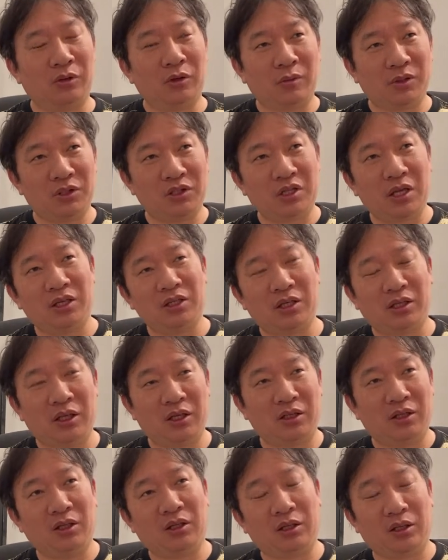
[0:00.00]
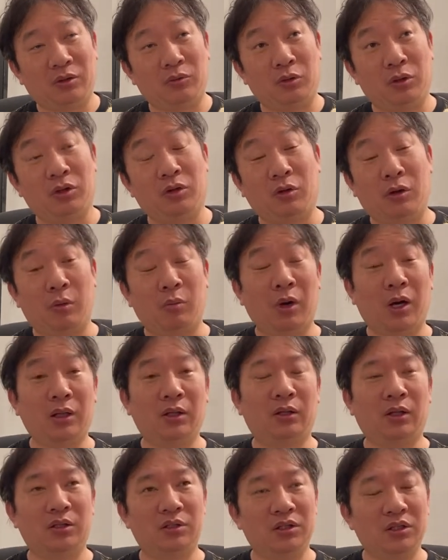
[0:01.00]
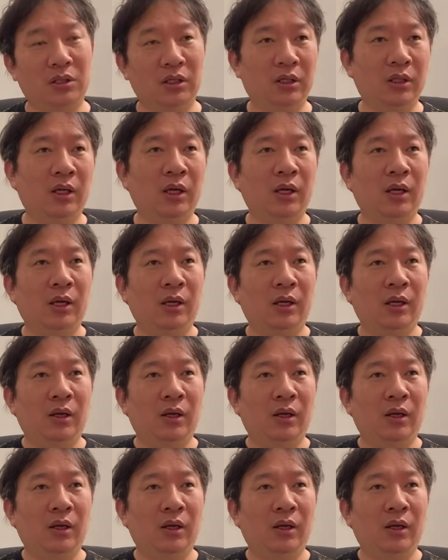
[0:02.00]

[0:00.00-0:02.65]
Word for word: 例えば自転車で行ってた時とかもあったし、